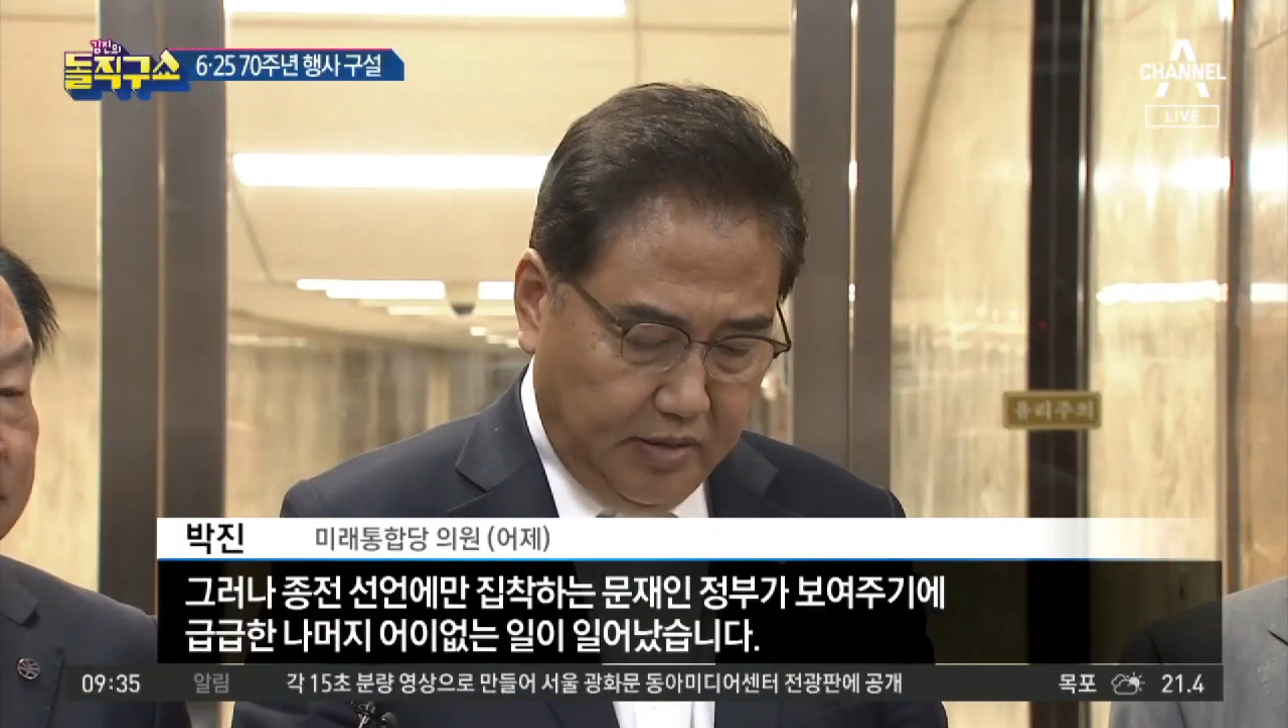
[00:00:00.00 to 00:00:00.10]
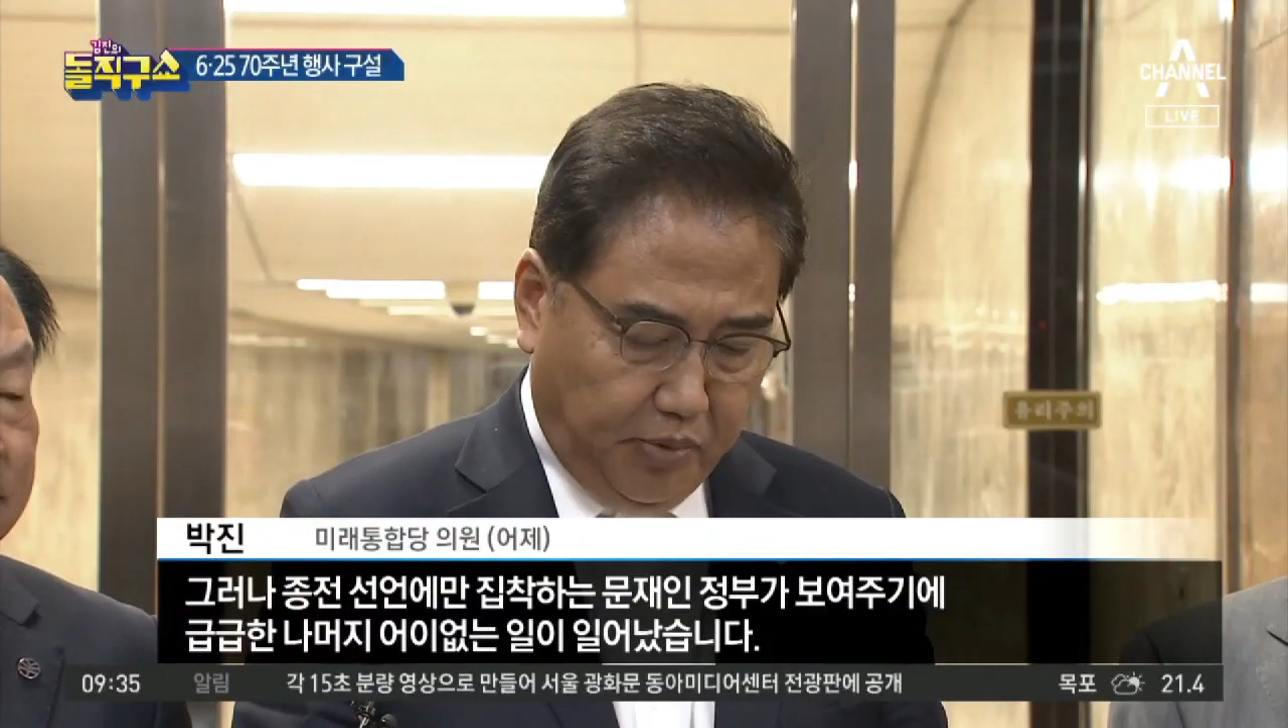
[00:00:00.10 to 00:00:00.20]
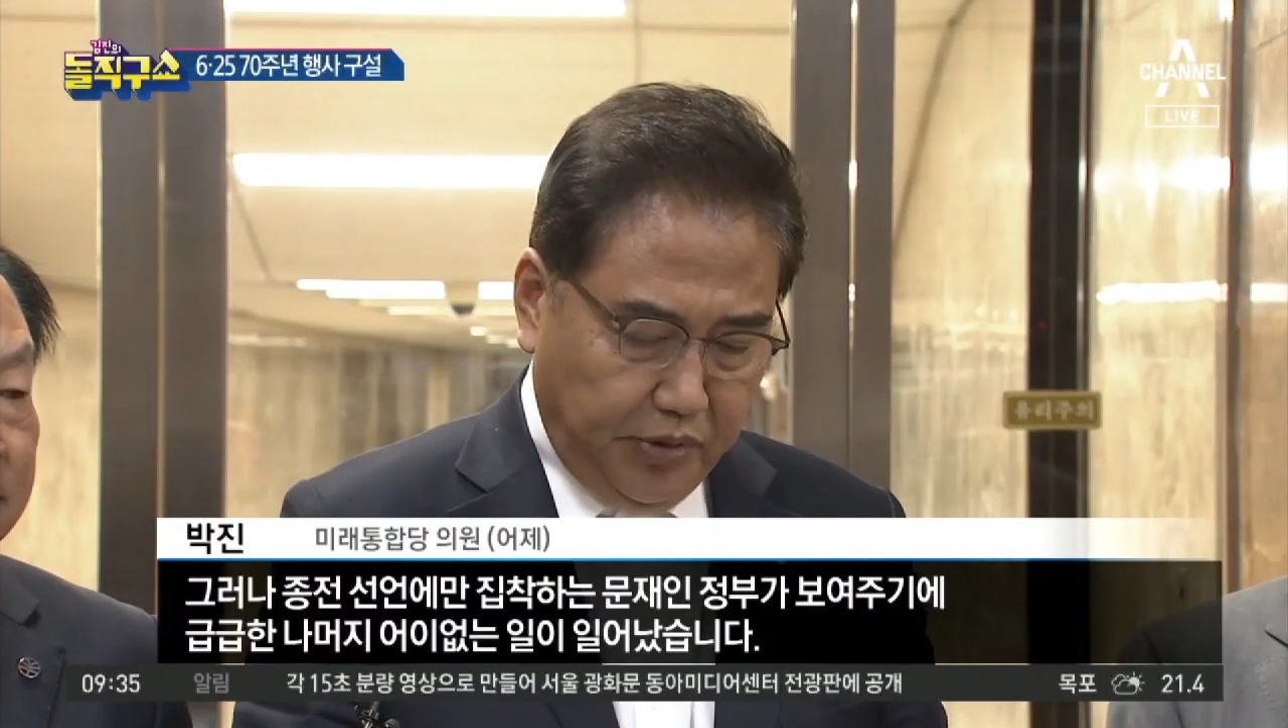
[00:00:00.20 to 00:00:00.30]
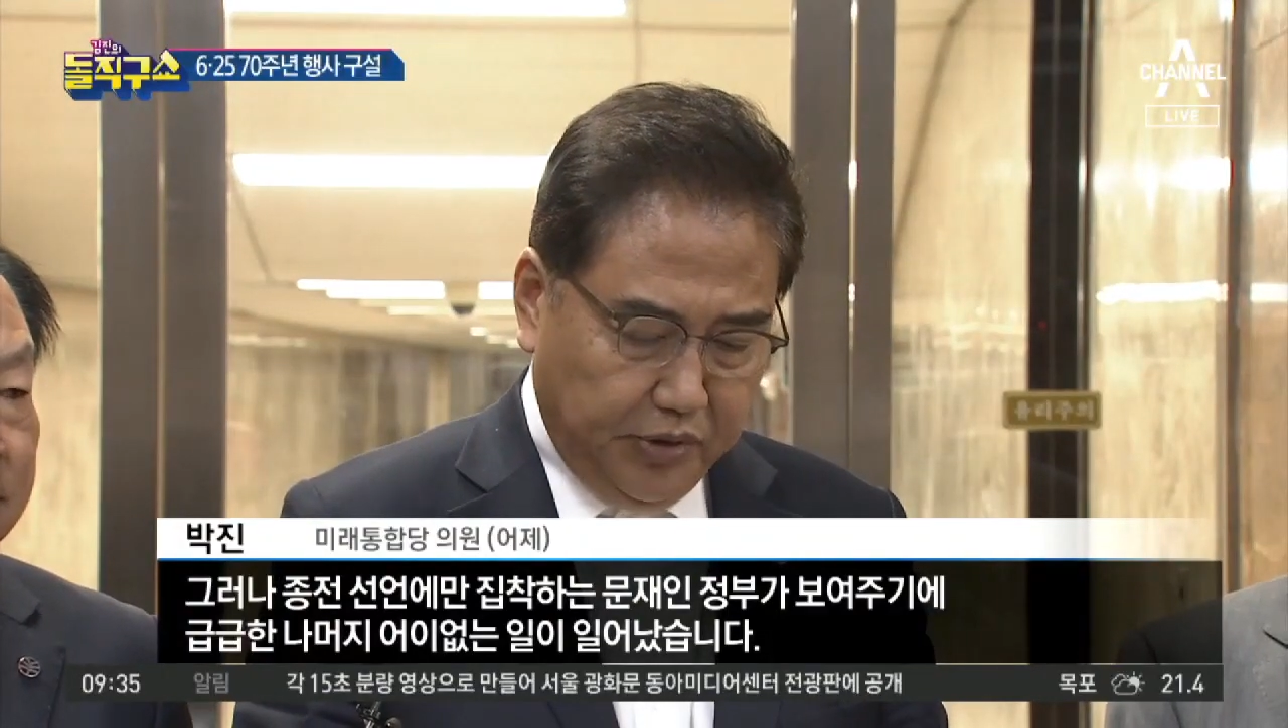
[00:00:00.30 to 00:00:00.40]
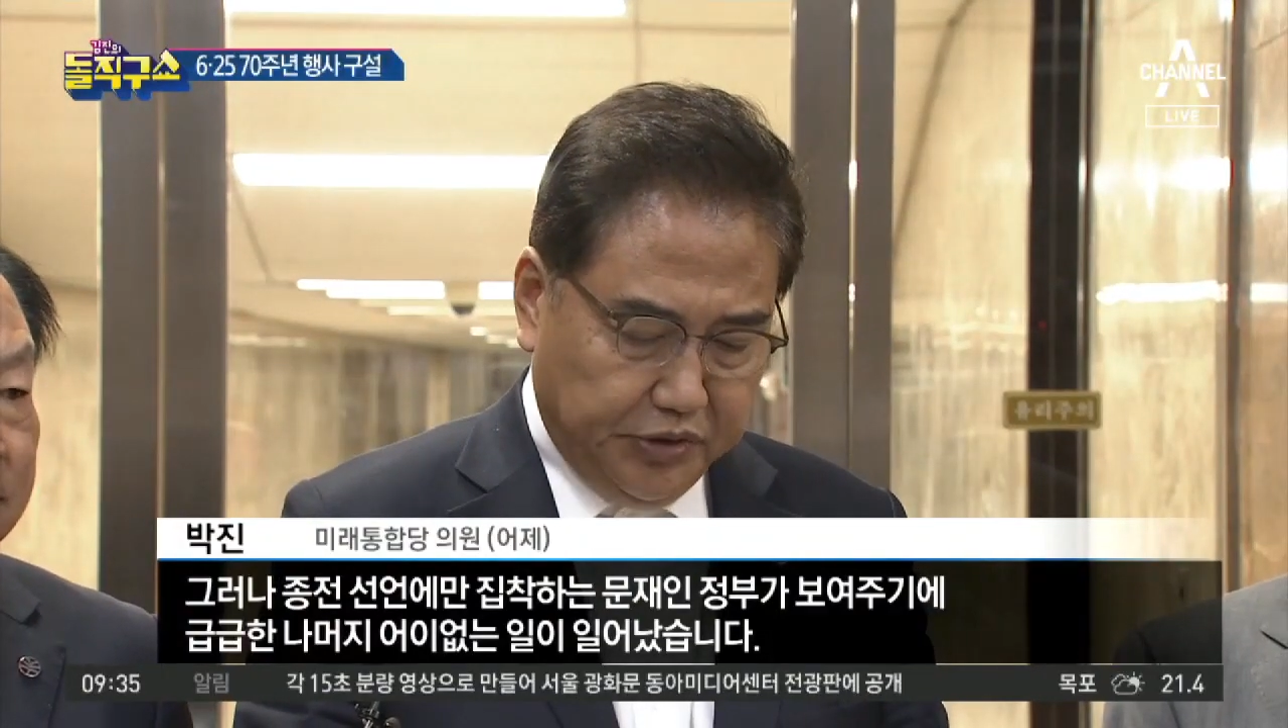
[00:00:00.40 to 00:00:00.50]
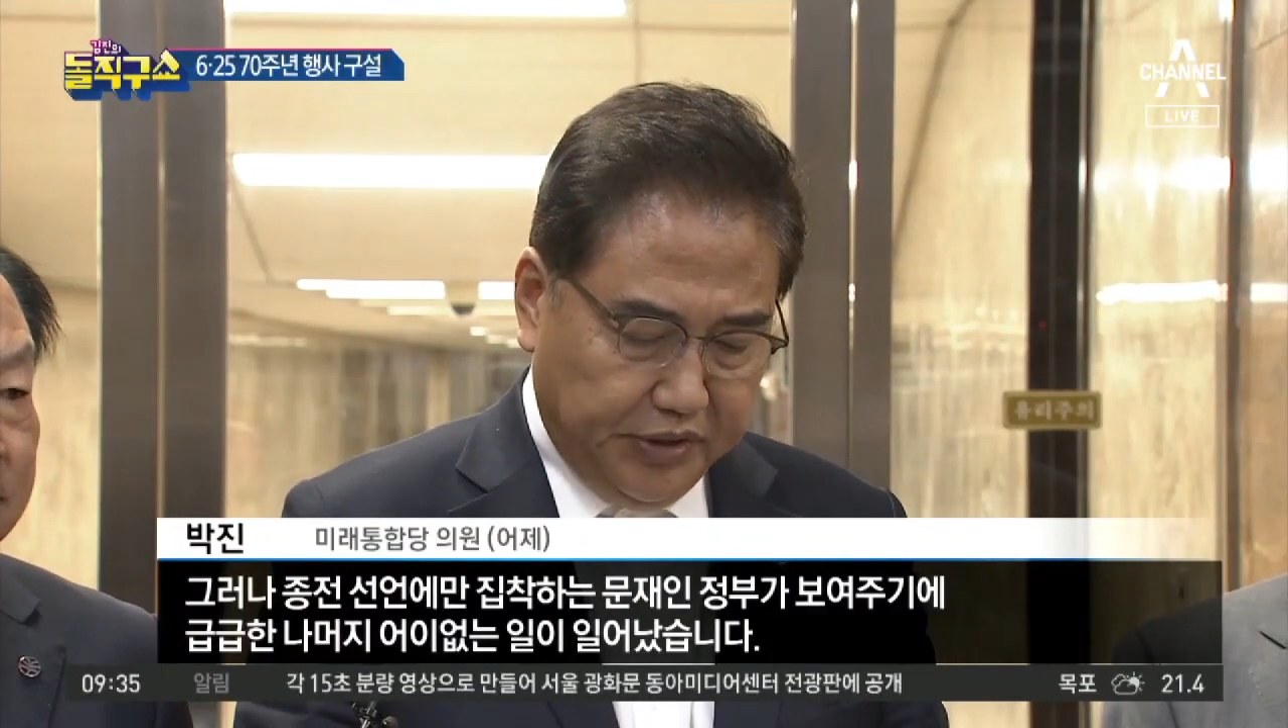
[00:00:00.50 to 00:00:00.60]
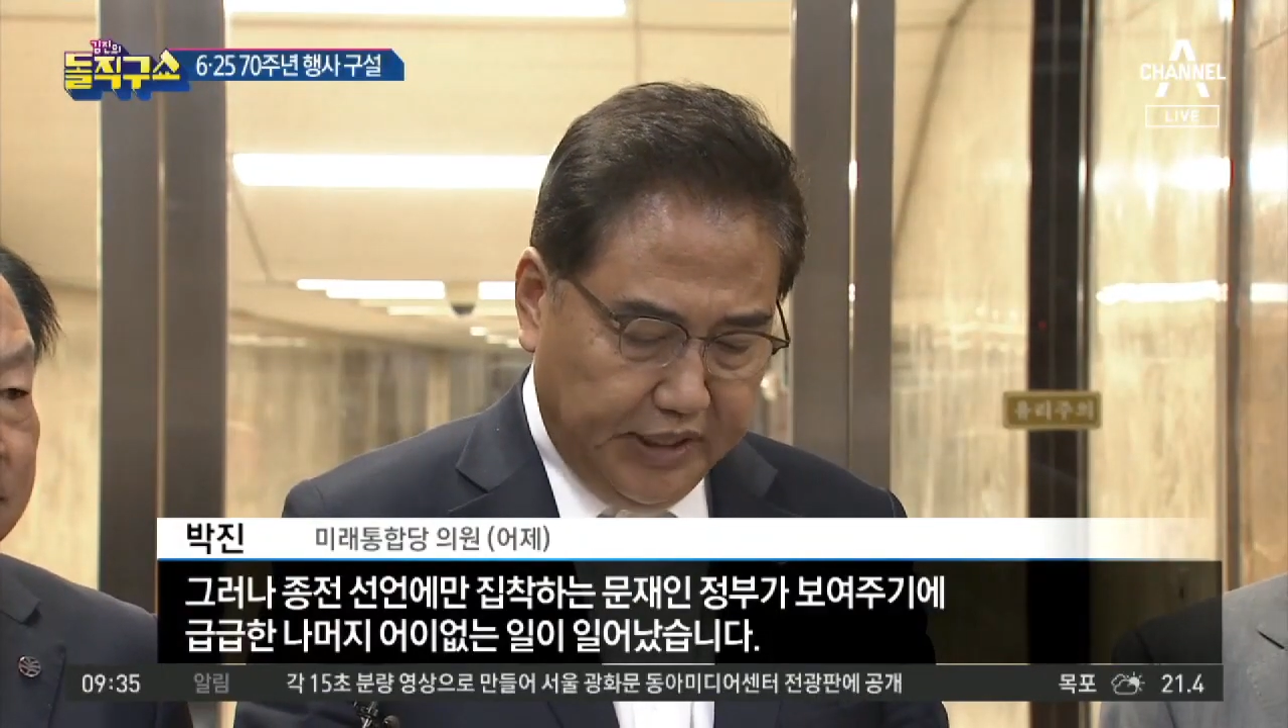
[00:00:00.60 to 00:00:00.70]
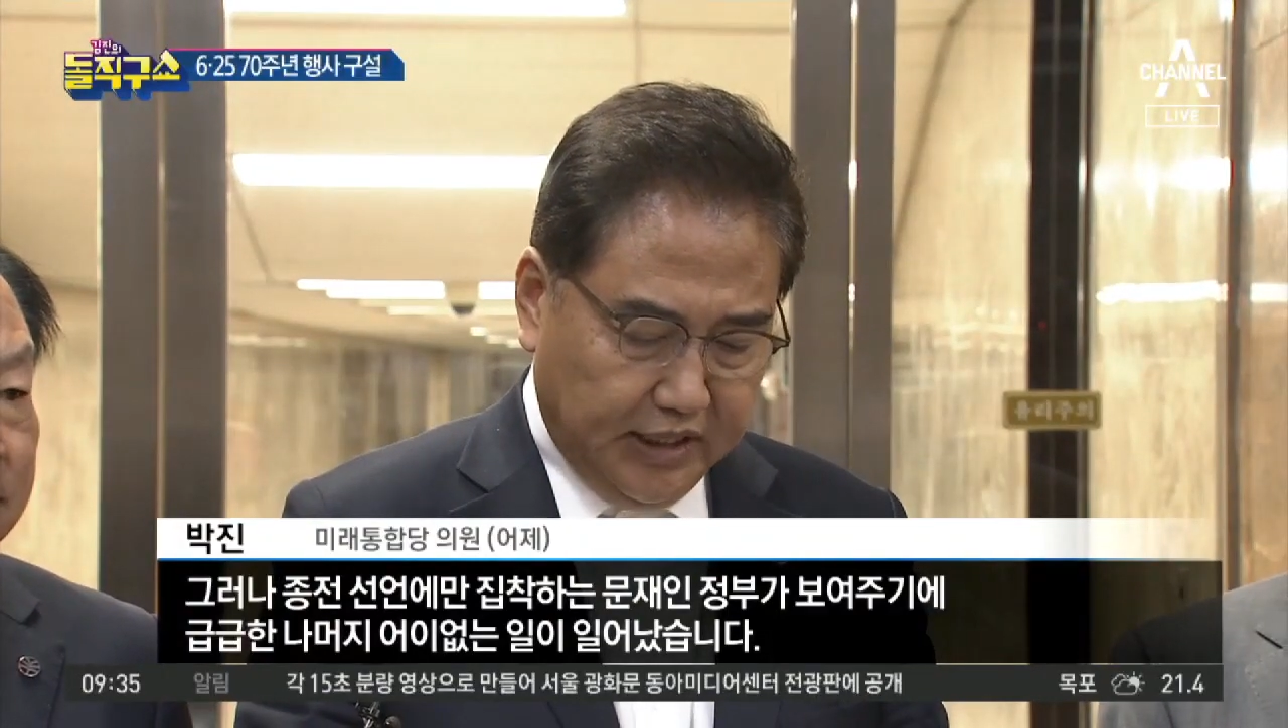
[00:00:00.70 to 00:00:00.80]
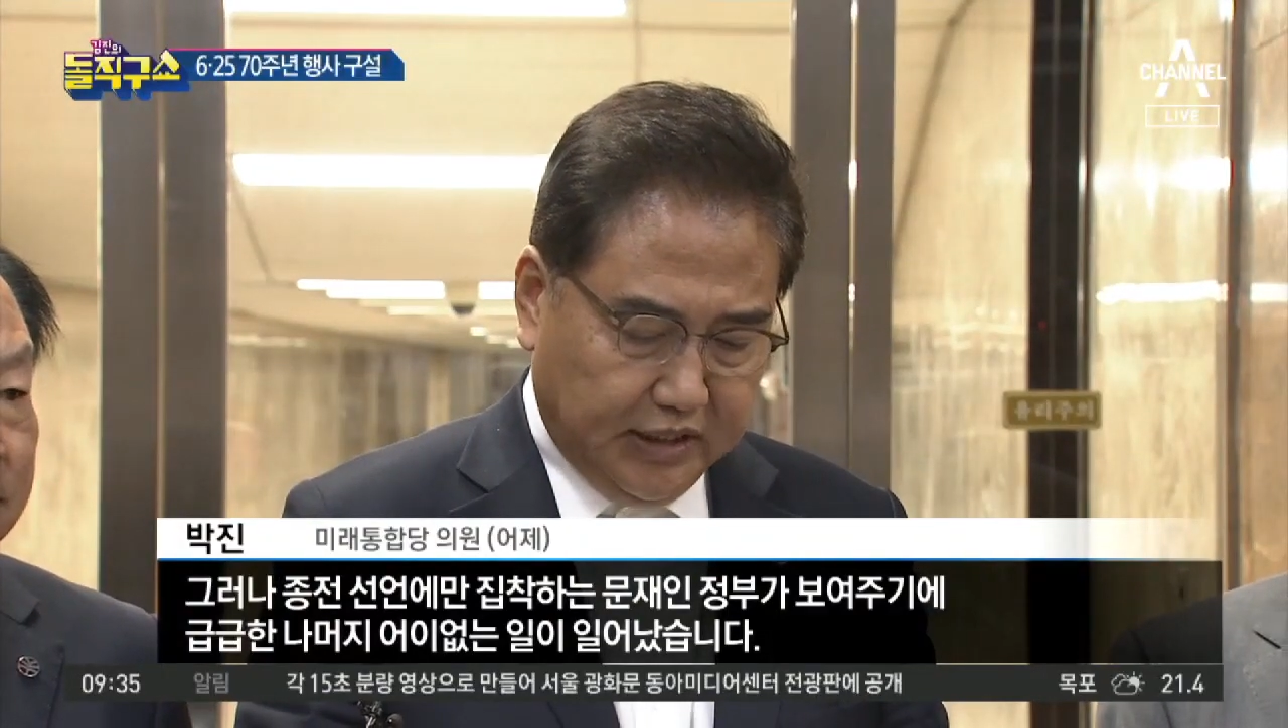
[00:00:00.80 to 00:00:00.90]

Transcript: 보여지기에